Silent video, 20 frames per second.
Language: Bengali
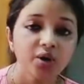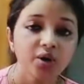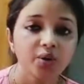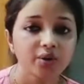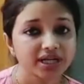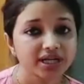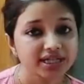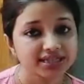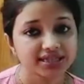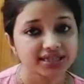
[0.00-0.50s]

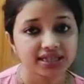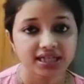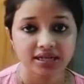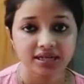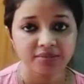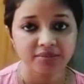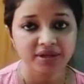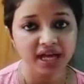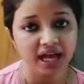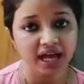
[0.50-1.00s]
ওর কাছ থেকে
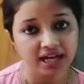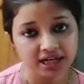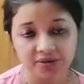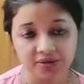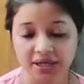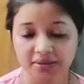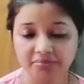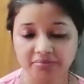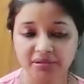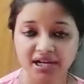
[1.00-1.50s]
আমি আগেও
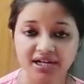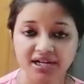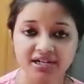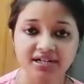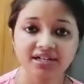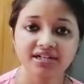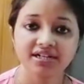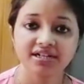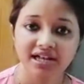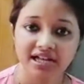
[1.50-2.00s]
একবার
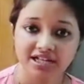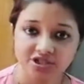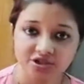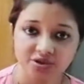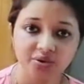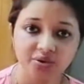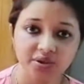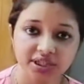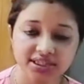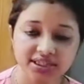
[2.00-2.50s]
কাজ
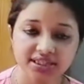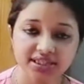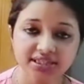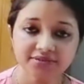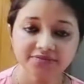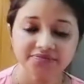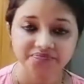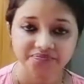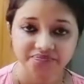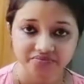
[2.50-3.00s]
করেছি
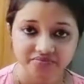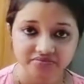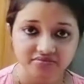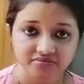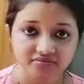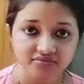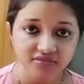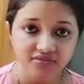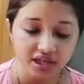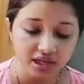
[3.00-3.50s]

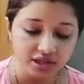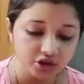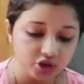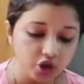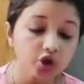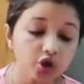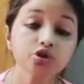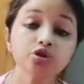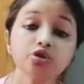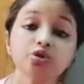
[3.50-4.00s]

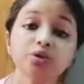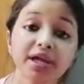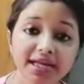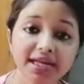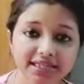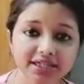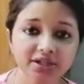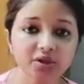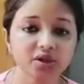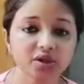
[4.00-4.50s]
তখন দুই
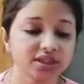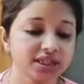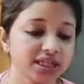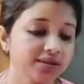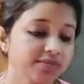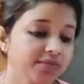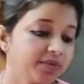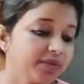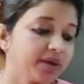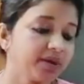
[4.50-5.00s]
হাতে
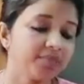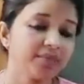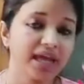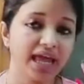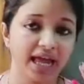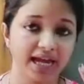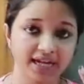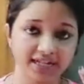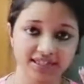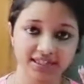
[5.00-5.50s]
করেছিলাম এবার আমি
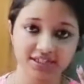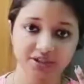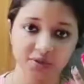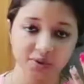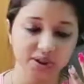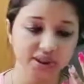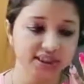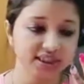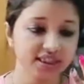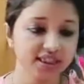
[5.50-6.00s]
এক হাতে
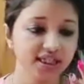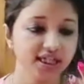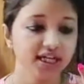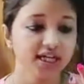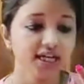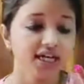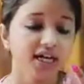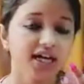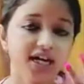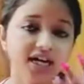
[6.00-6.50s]
করেছি
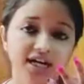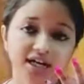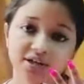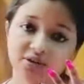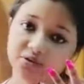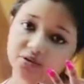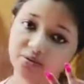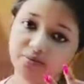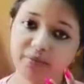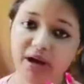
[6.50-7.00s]

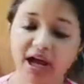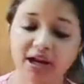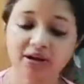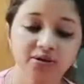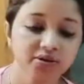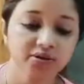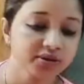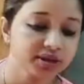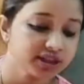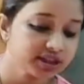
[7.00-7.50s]
খুব
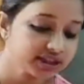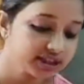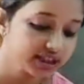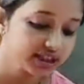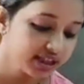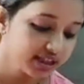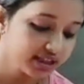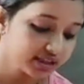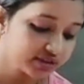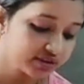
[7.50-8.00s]
ভালো করেছে
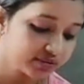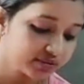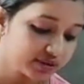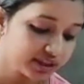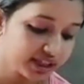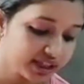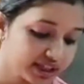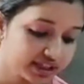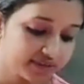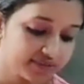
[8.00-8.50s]
তোমরা
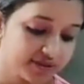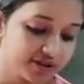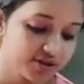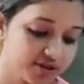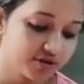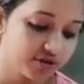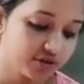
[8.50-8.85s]
দেখতেই পাচ্ছ